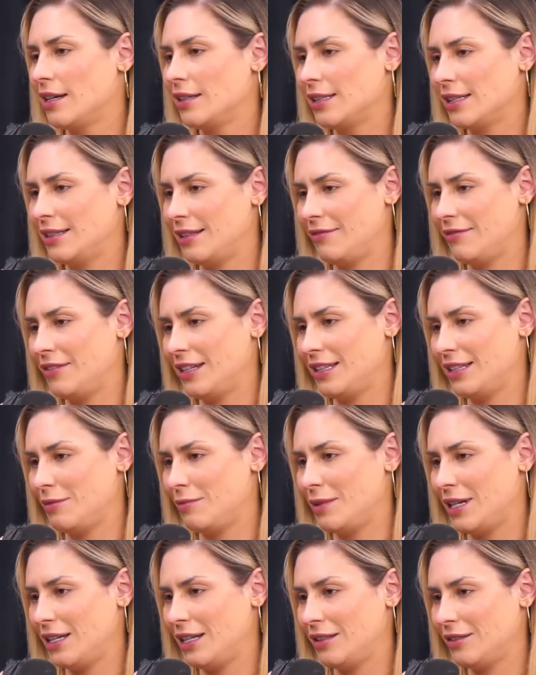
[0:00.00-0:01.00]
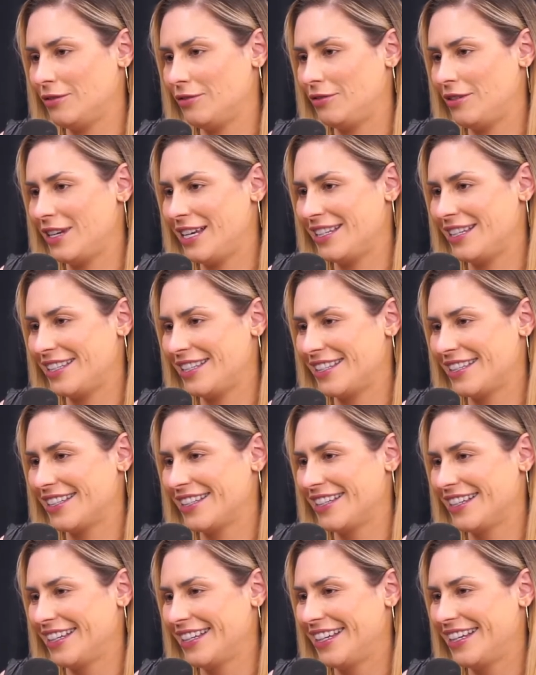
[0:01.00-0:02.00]
na TV também, não fez? Uhum.
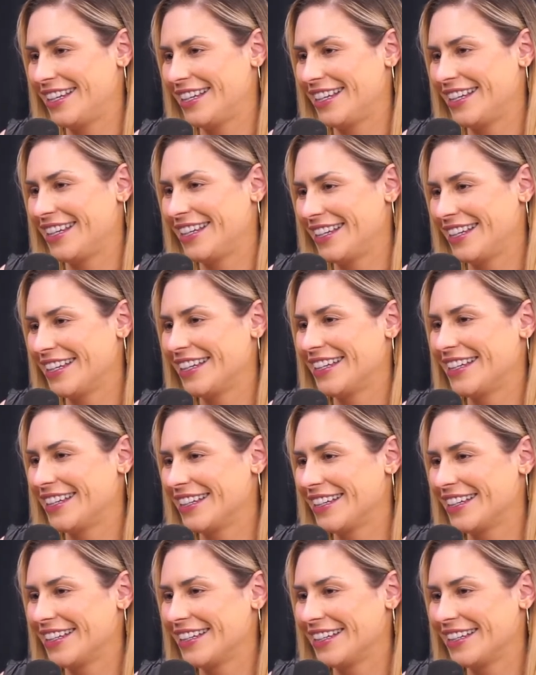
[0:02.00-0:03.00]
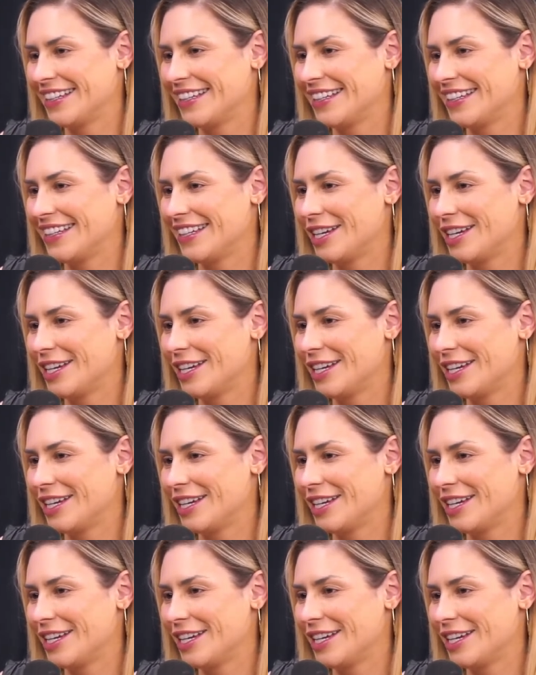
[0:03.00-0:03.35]
Sim, isso.